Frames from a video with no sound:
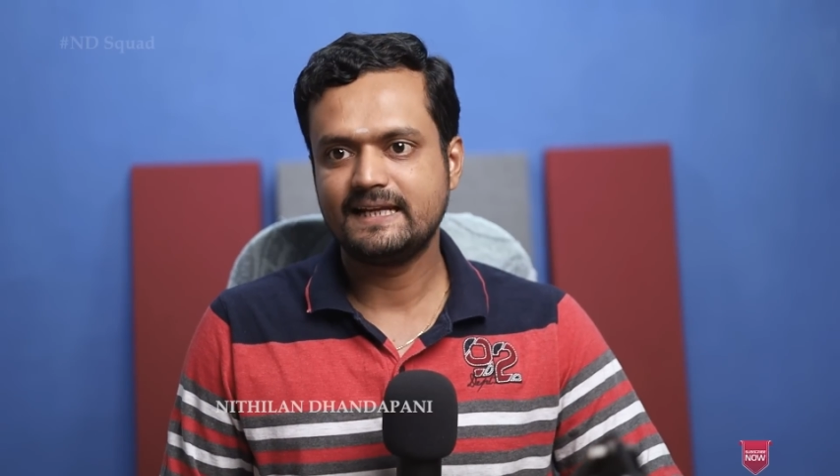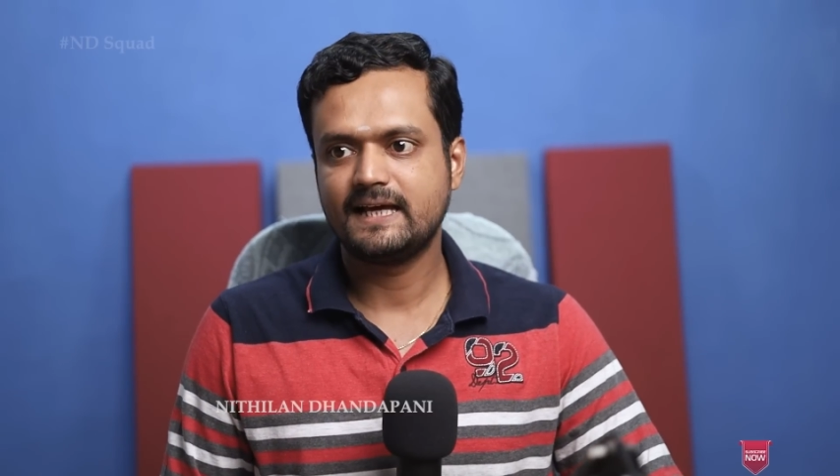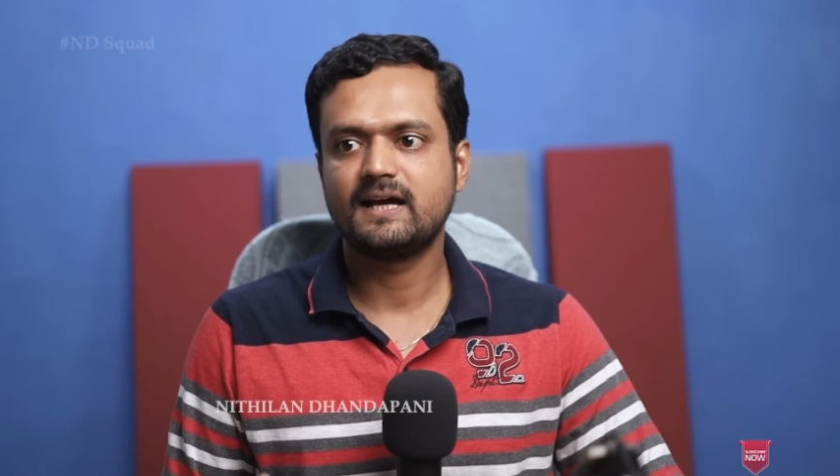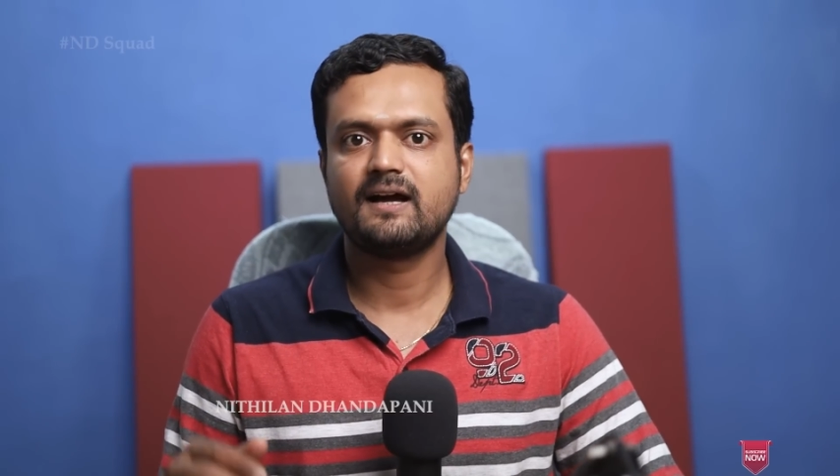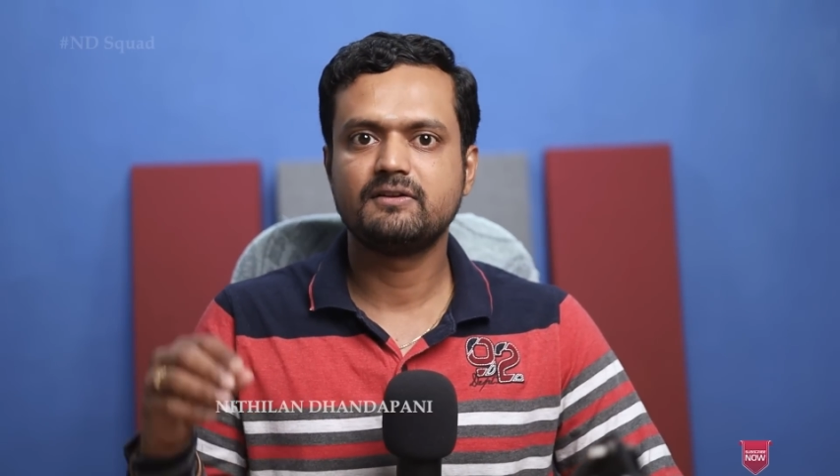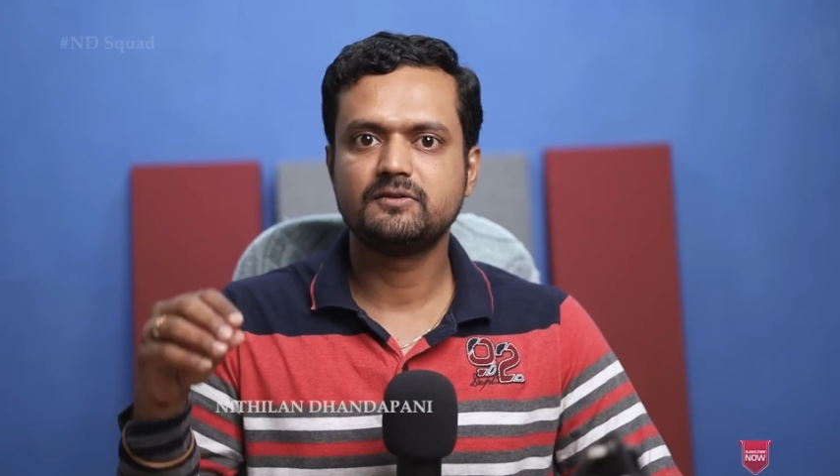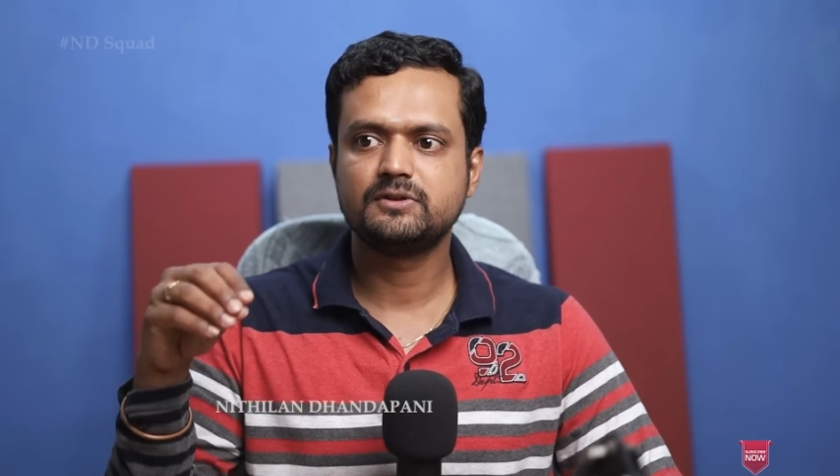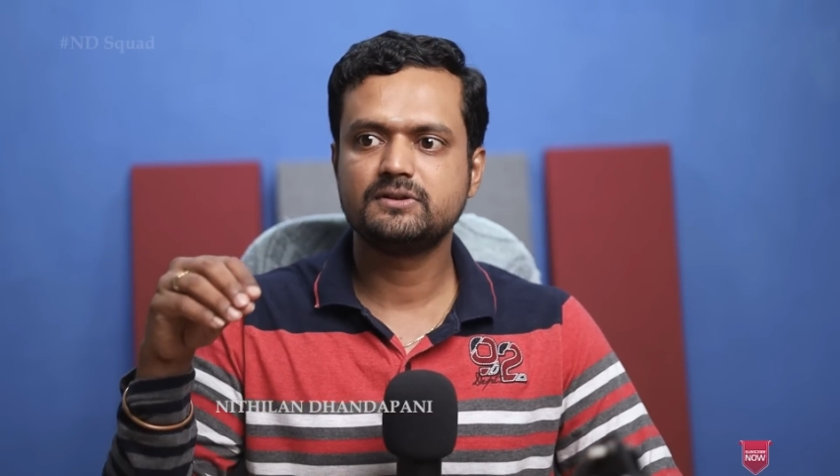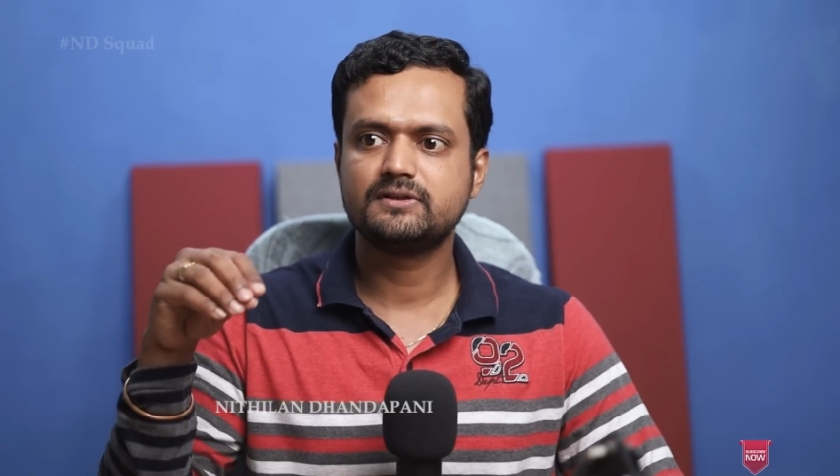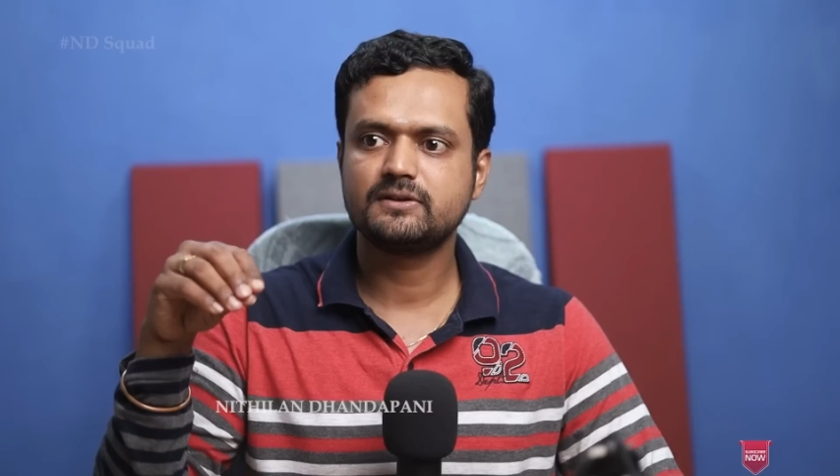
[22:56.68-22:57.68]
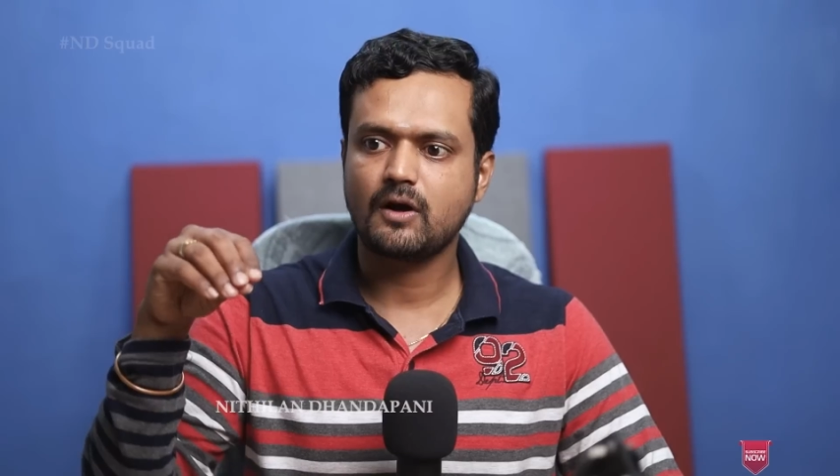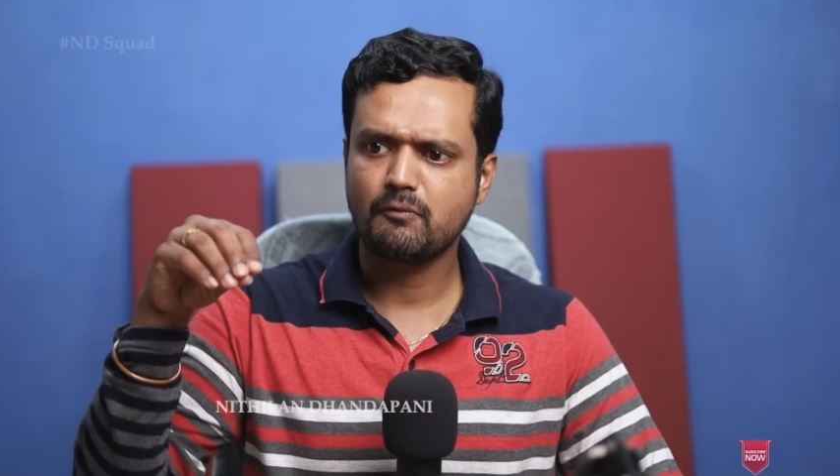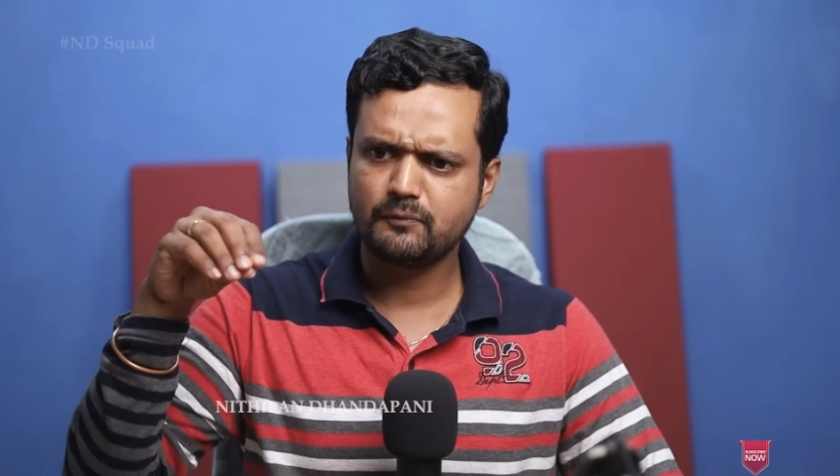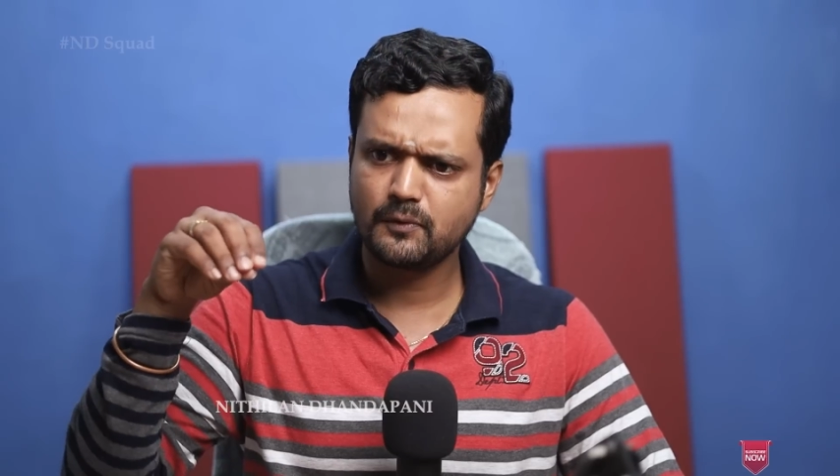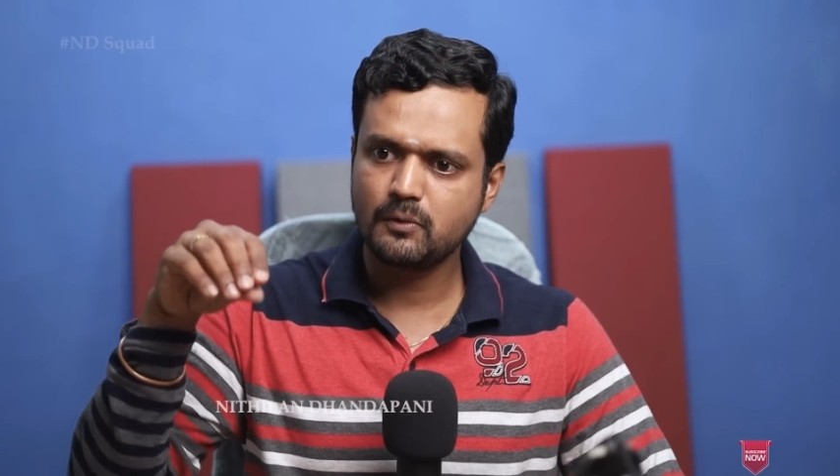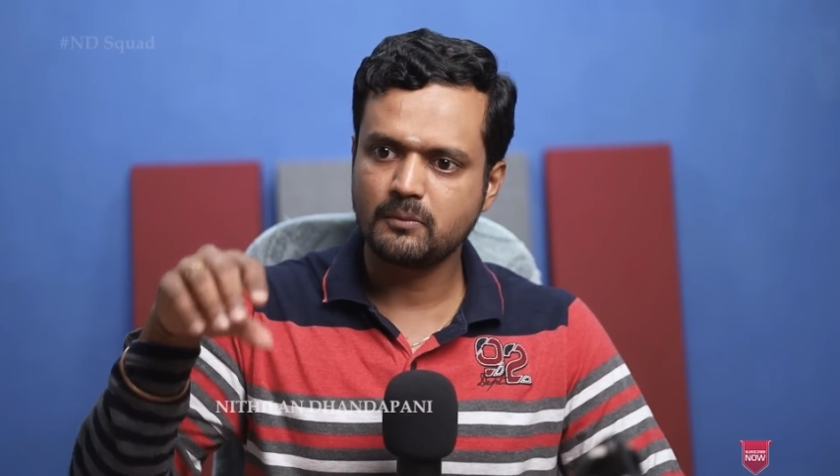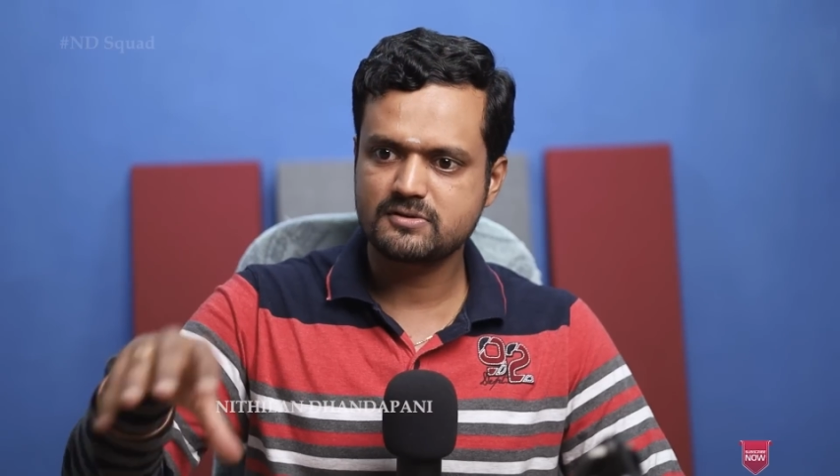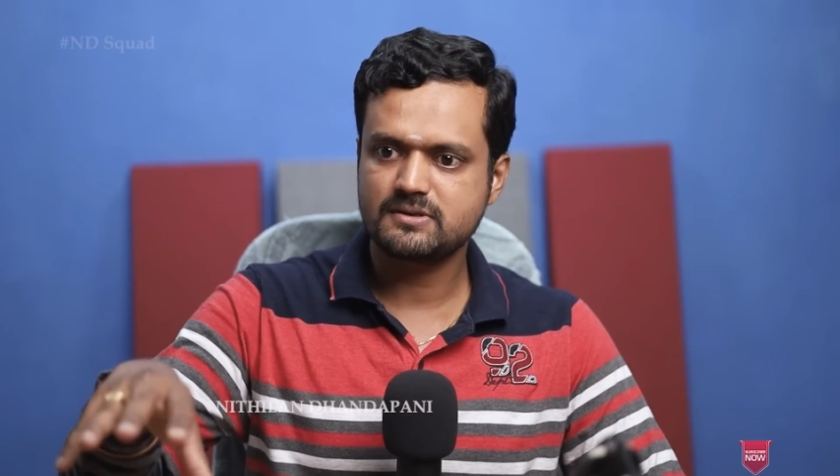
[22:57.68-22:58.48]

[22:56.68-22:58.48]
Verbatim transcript: இல்லை அது வந்து அவ்வளோ